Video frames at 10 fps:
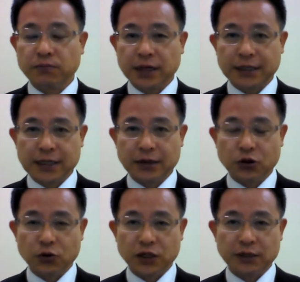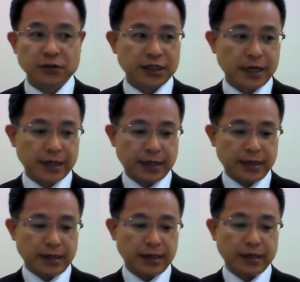1%の聞く
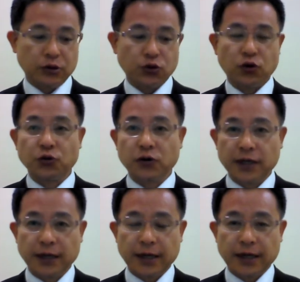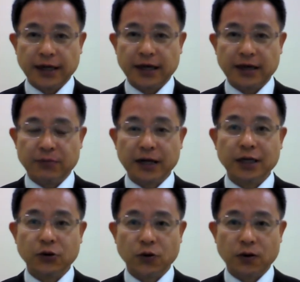力」えということで、えー、
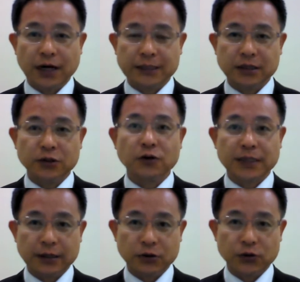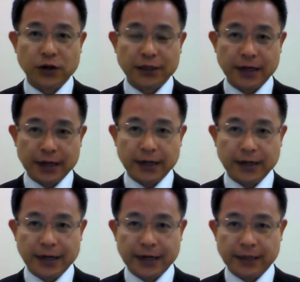牧野克彦さんという方が
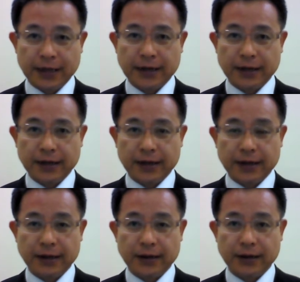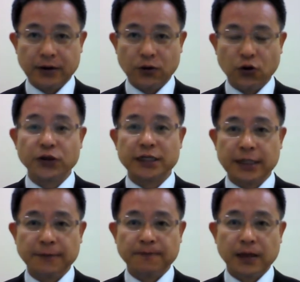書かれた、えー、本です
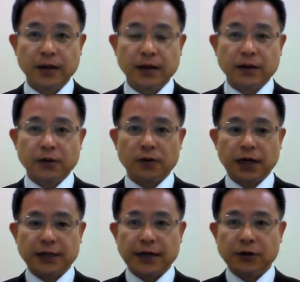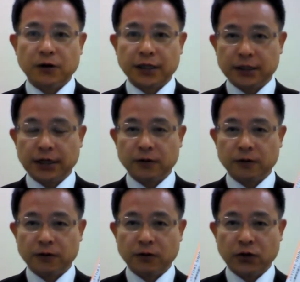ねこの方あの私あ
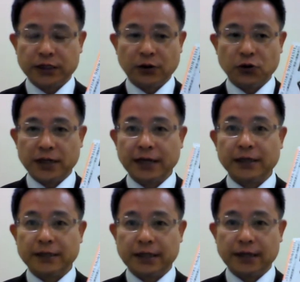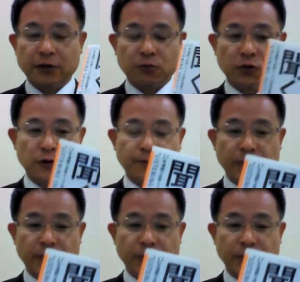のお会いしたことないんですけれども